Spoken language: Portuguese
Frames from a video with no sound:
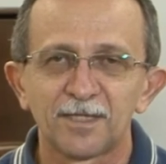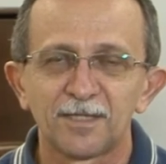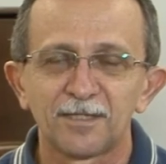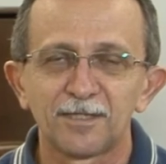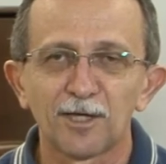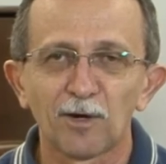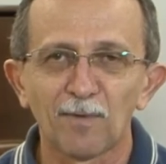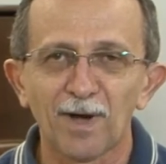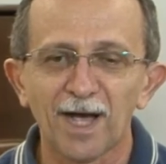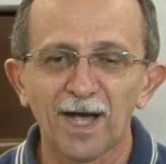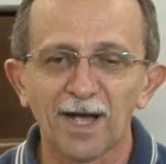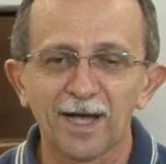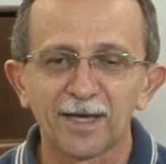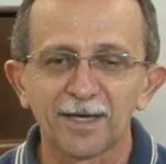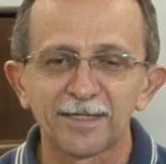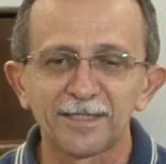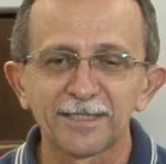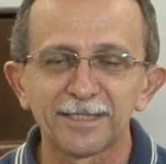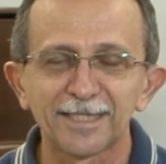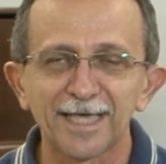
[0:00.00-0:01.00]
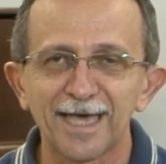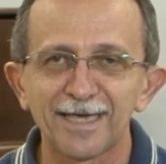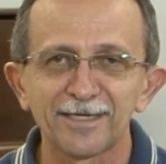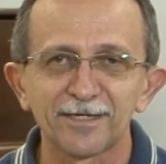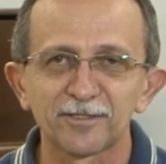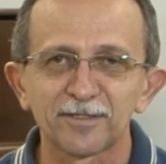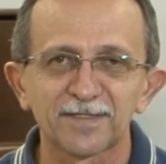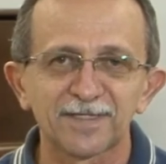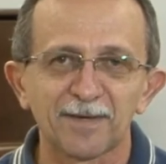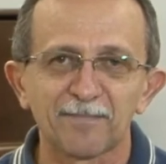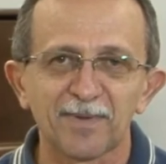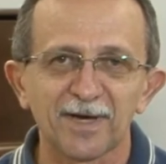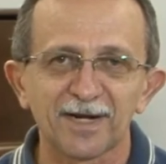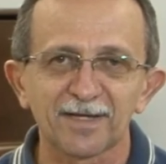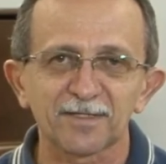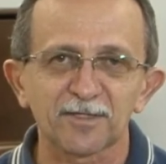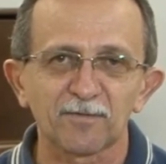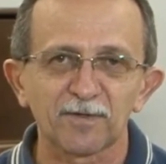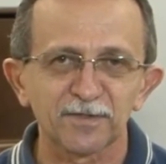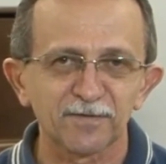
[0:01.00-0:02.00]
Não há ideia de
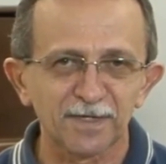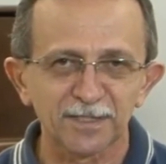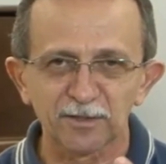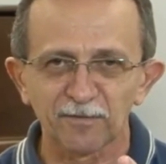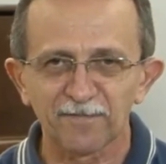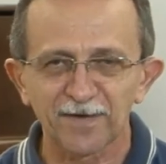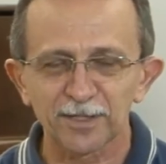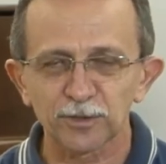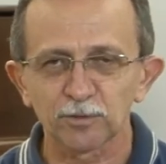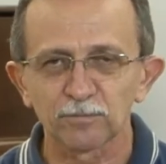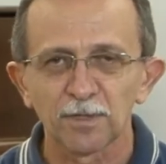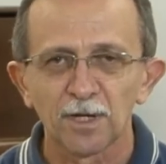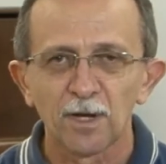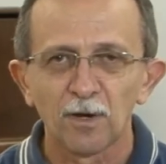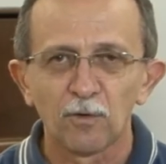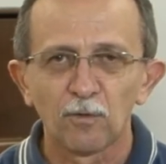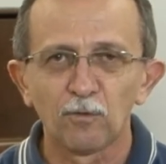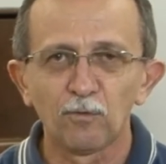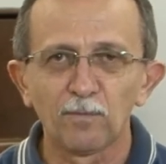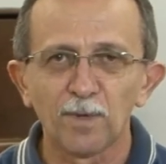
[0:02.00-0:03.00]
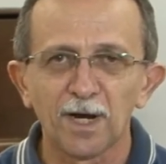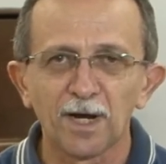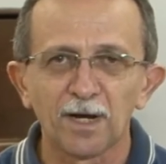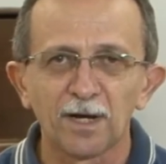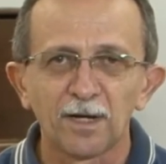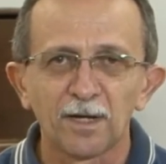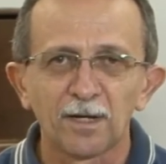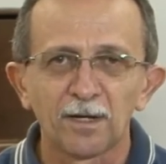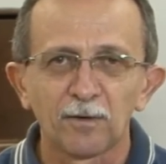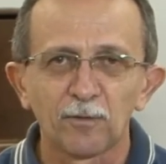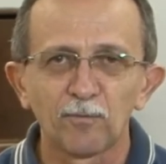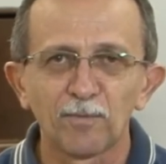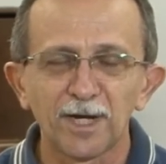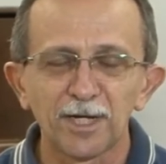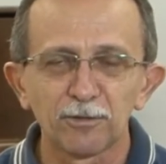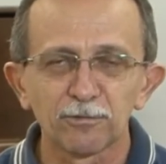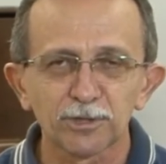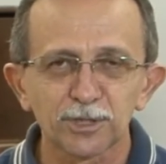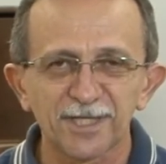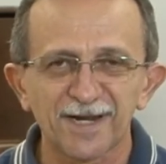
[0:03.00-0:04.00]
separação. Às vezes eu faço uma, uma
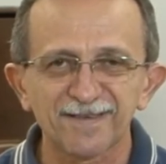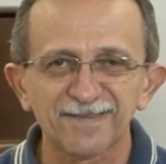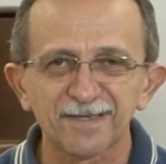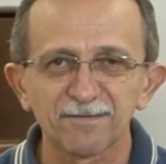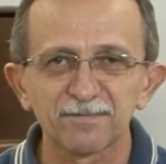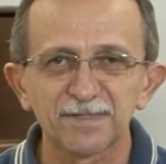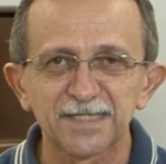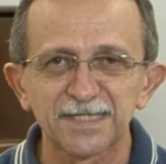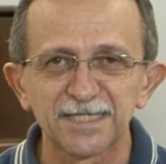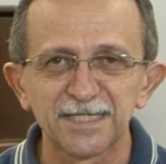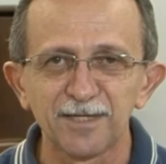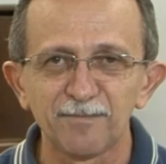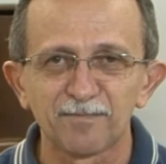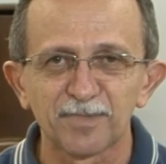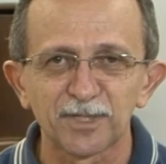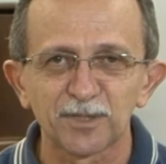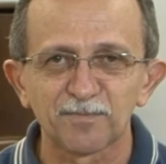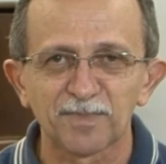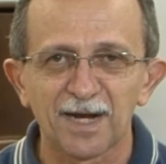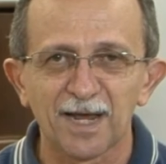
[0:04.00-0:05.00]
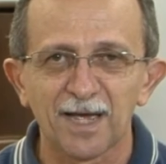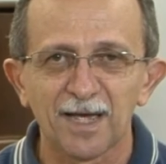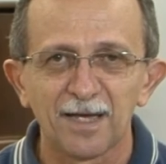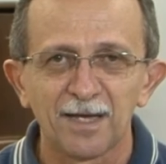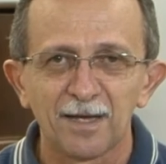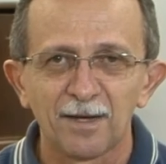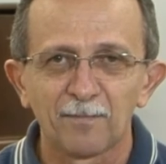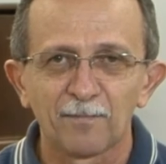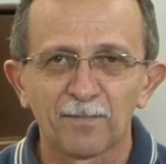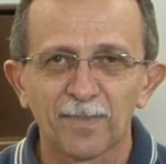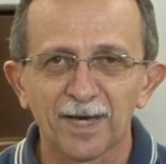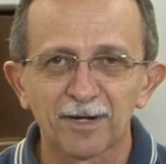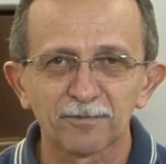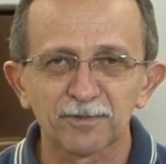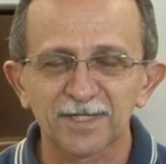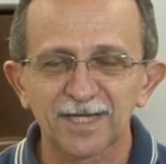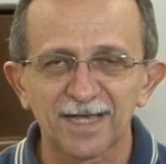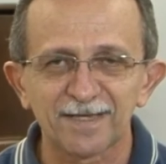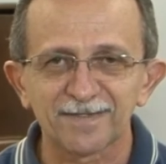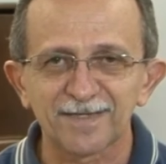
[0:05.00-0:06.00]
ilustração simples para, para
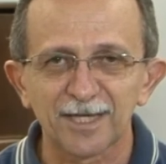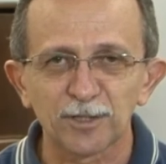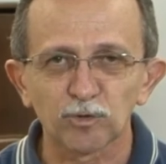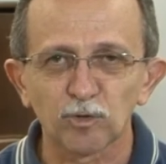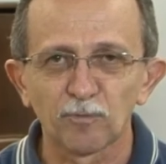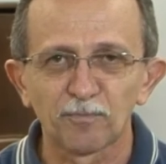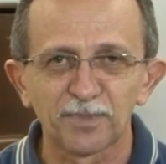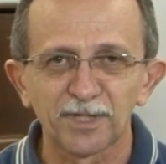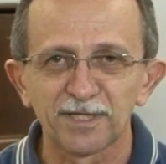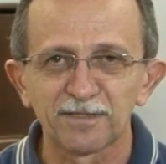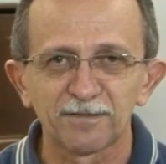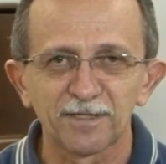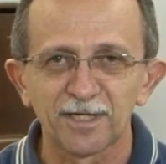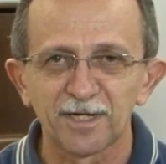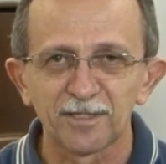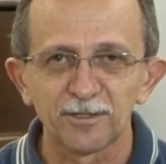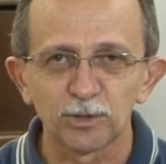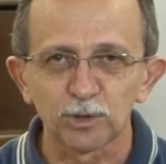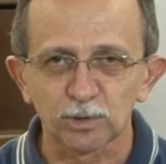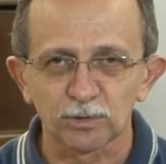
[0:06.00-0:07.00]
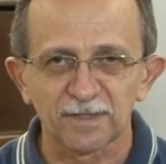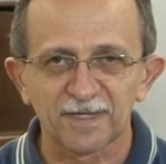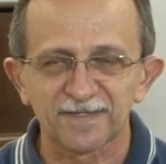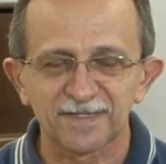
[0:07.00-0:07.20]
os casais compreenderem isso.